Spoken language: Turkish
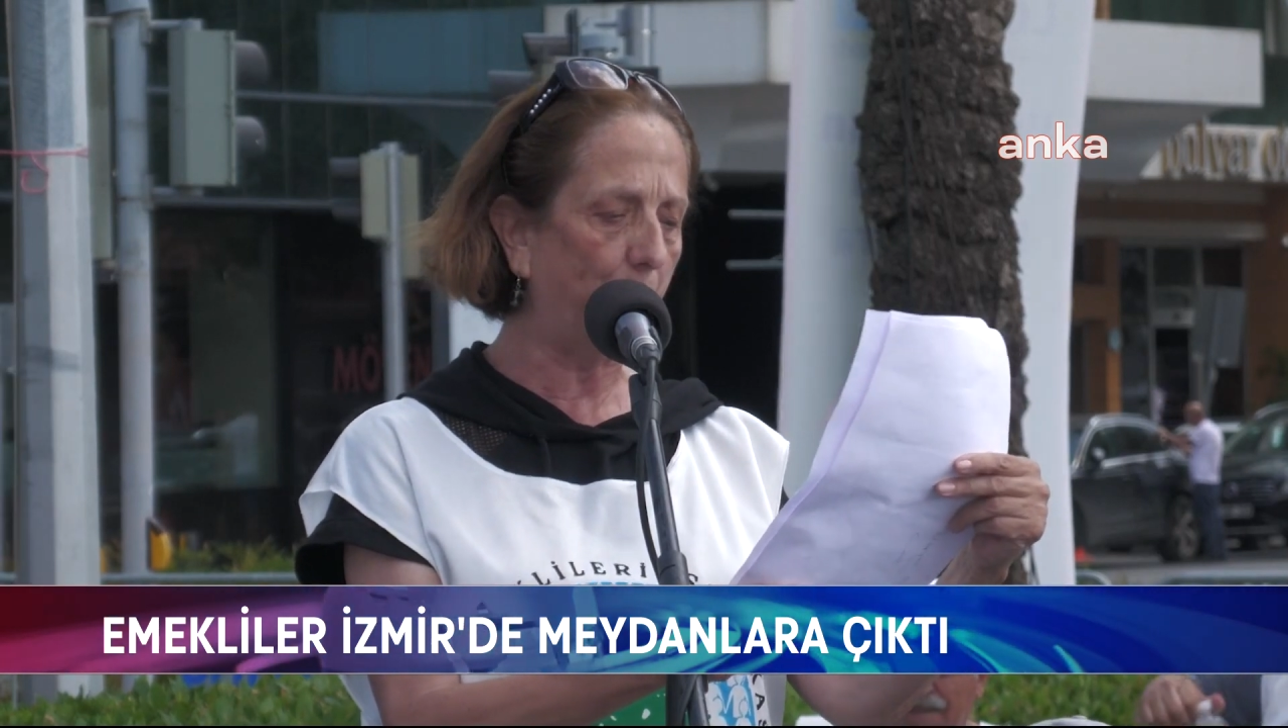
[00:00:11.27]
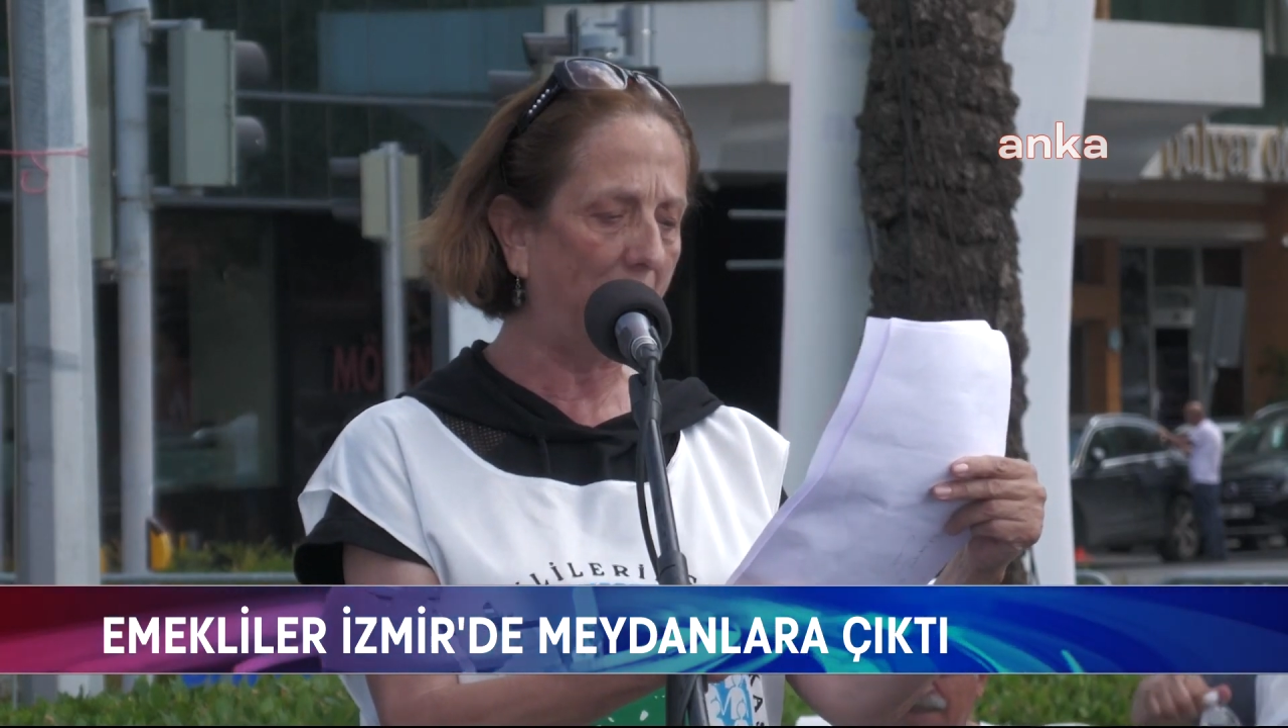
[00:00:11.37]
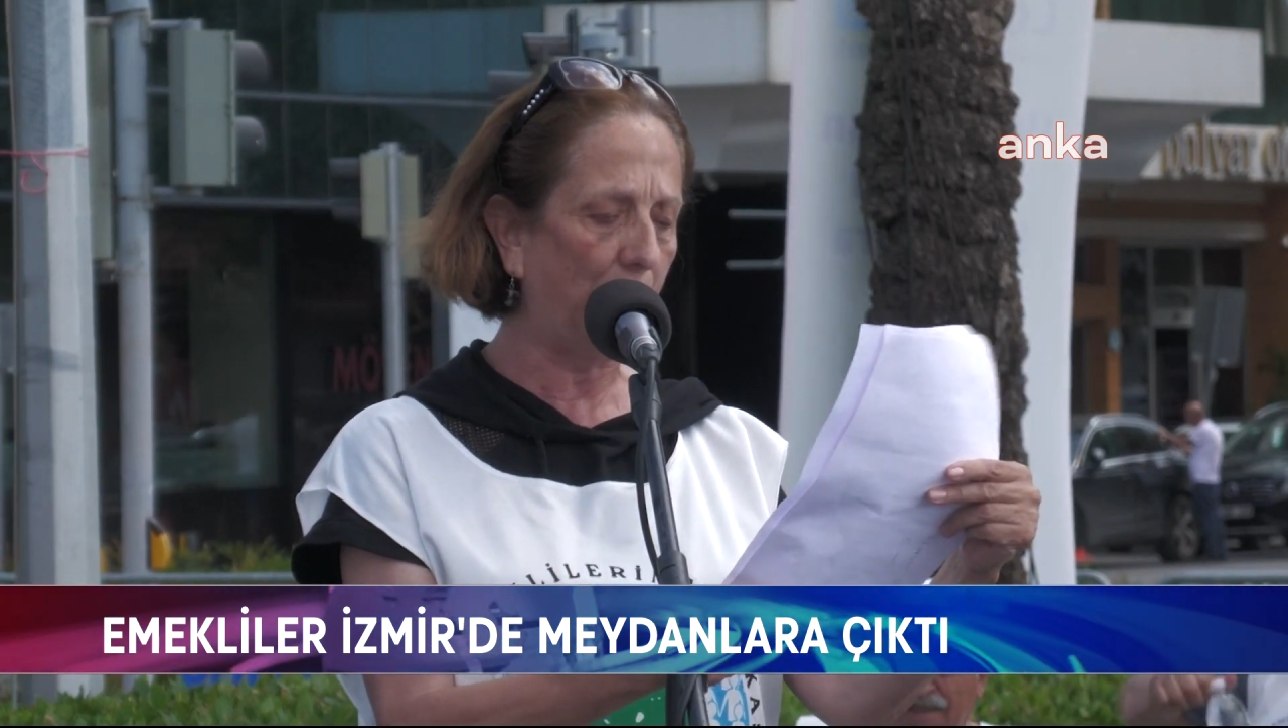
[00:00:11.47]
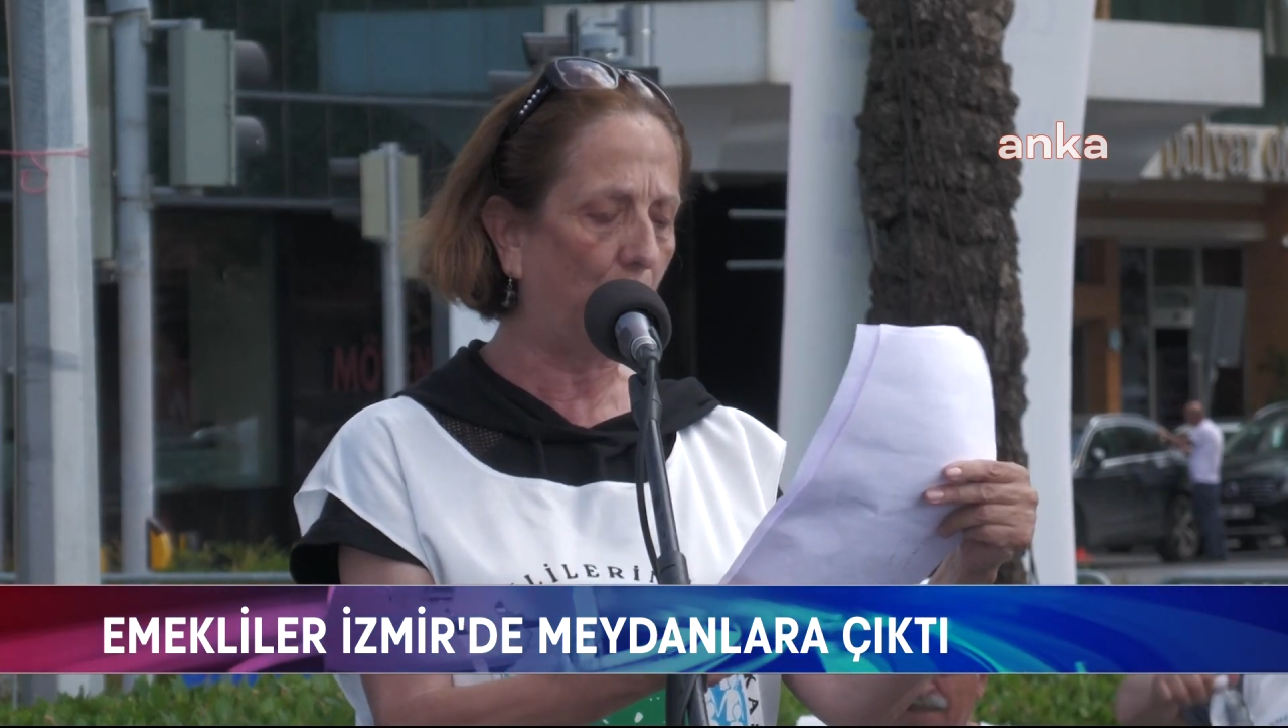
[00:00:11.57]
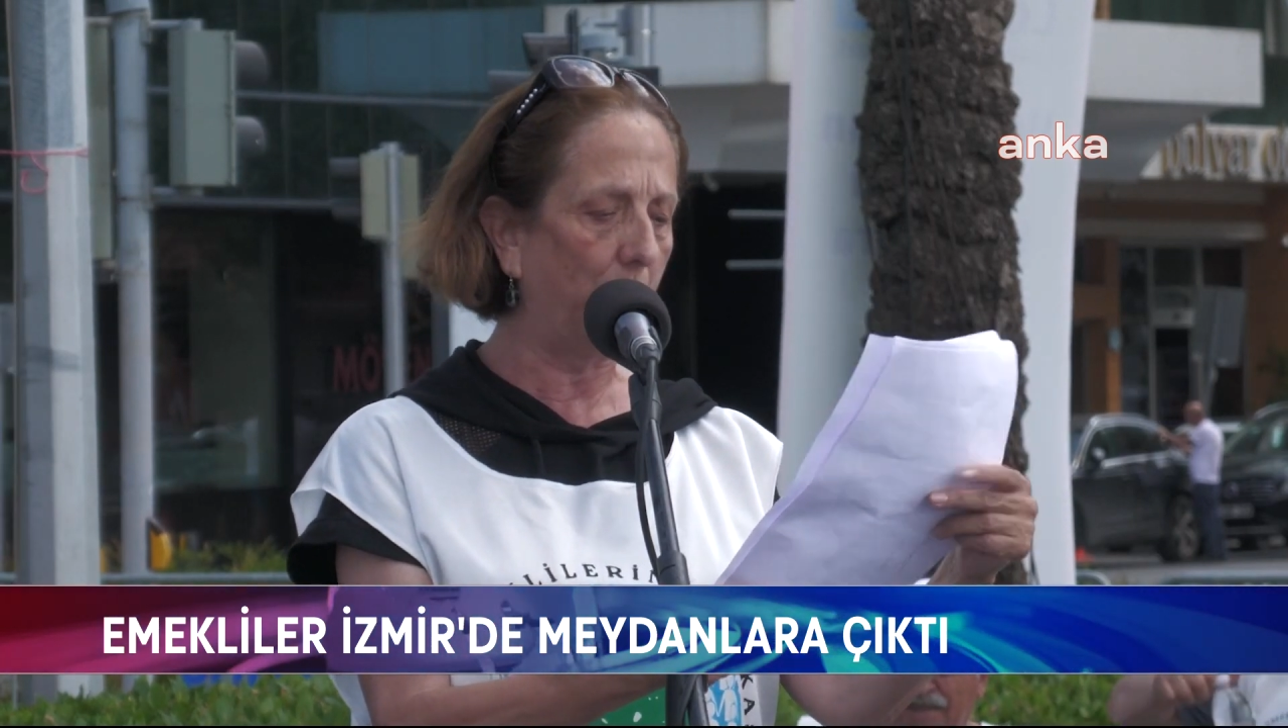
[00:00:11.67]

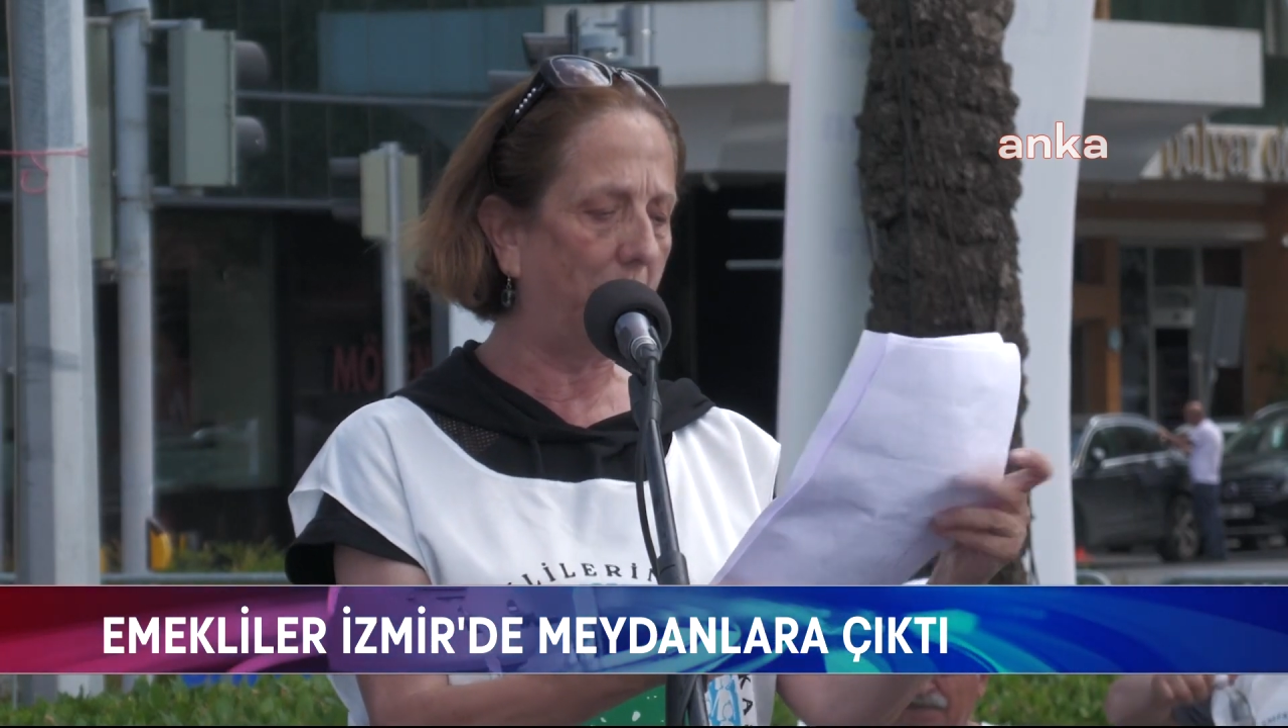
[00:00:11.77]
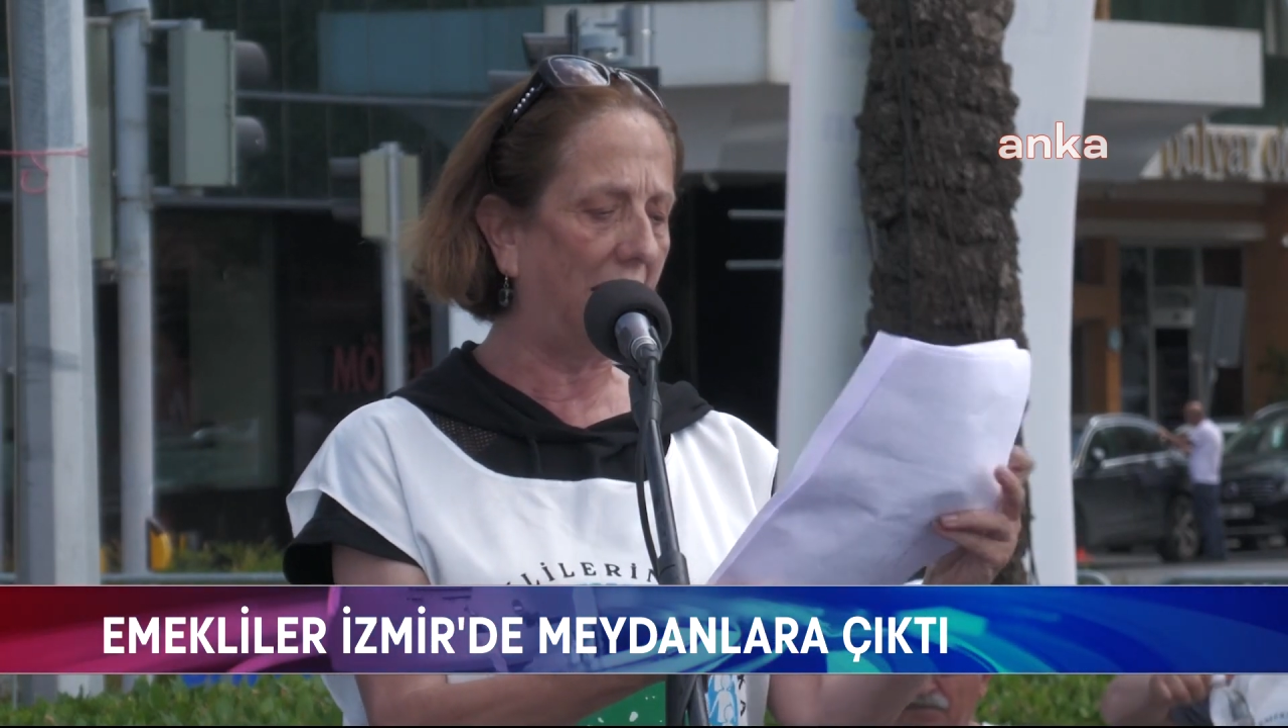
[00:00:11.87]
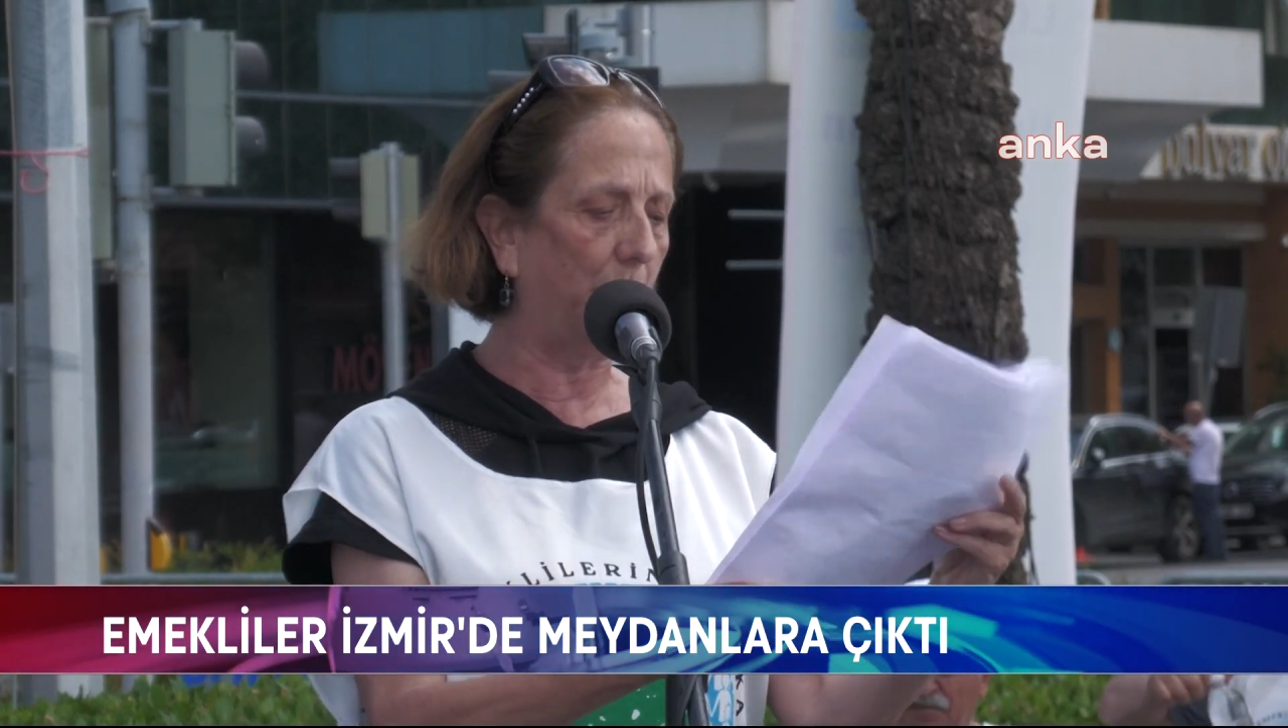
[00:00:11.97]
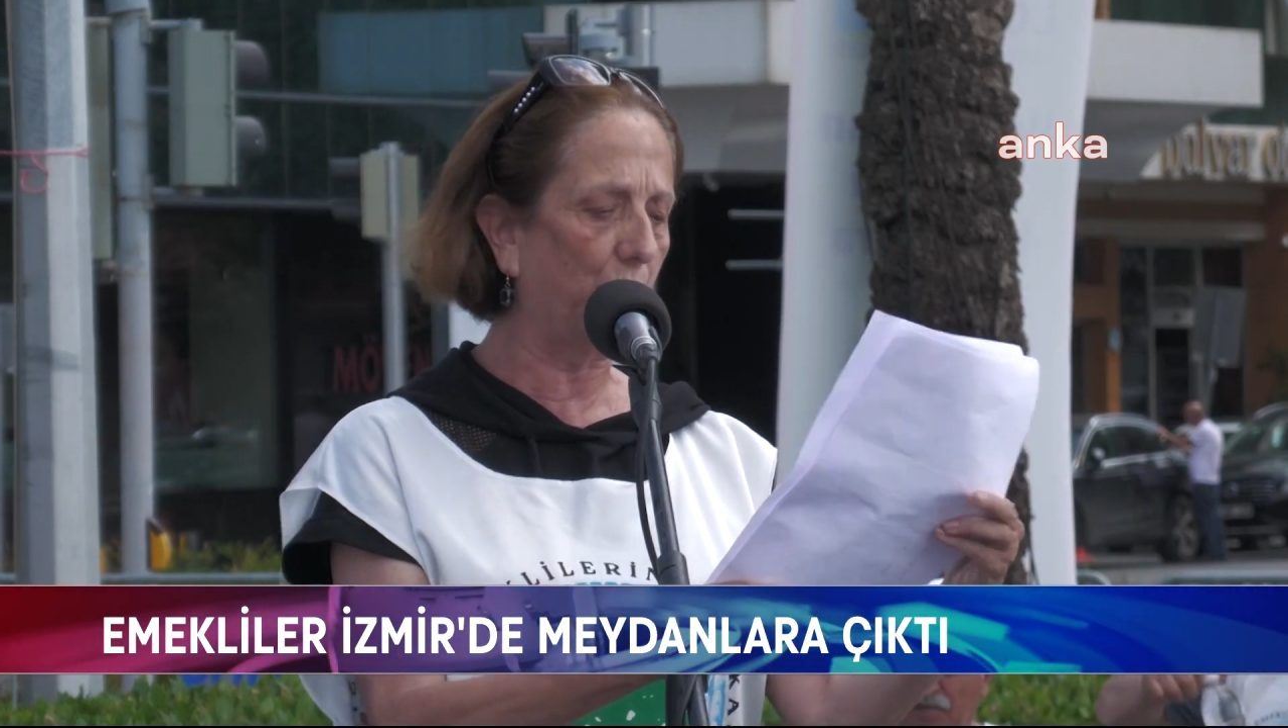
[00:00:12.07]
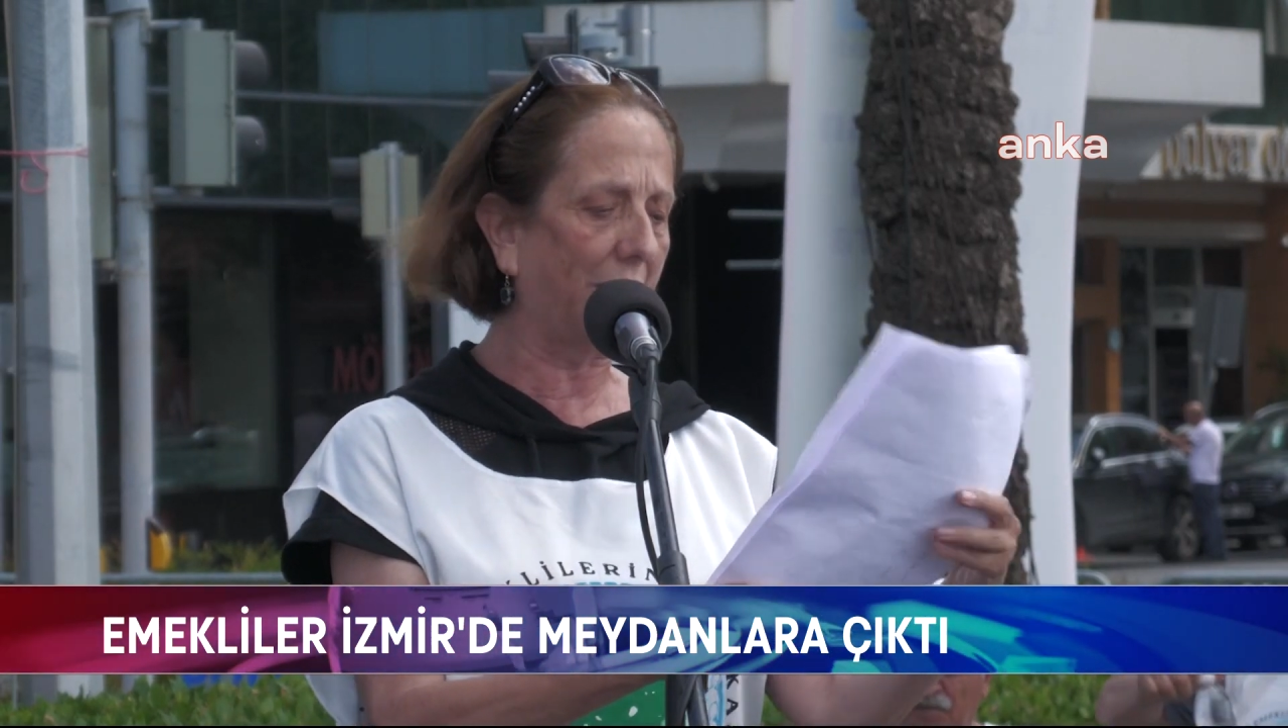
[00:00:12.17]
milyon
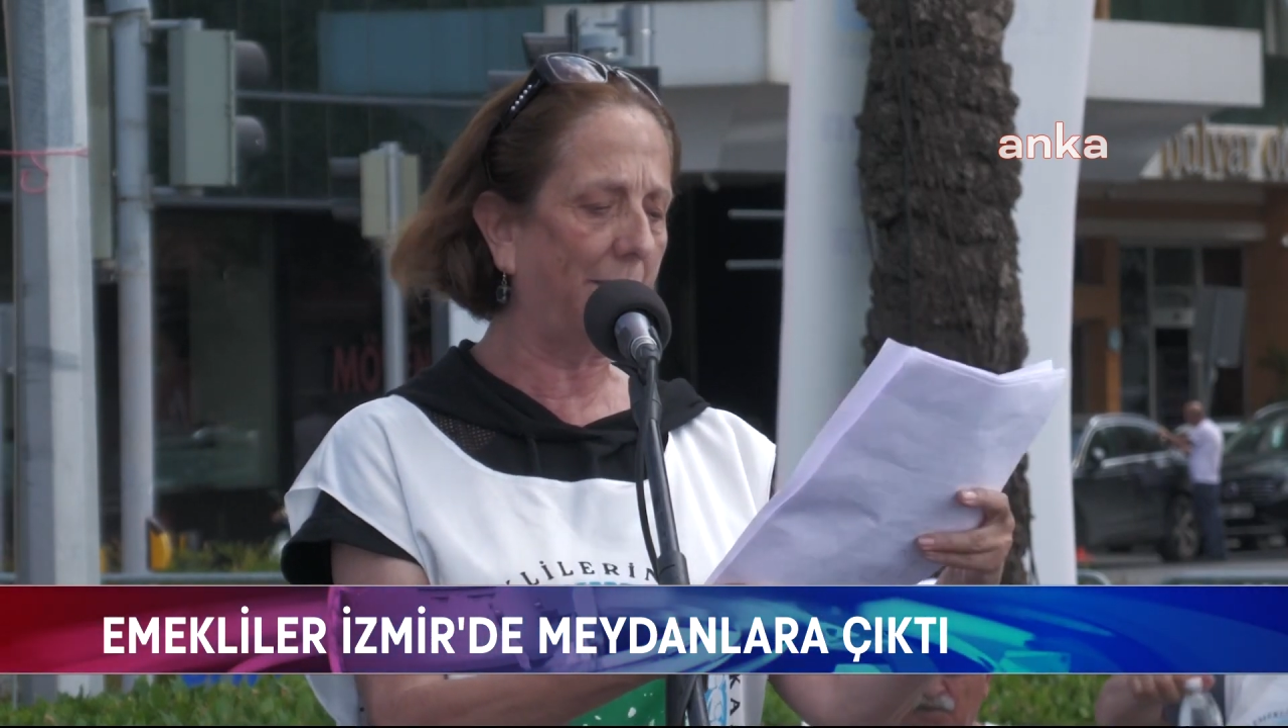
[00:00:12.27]
memur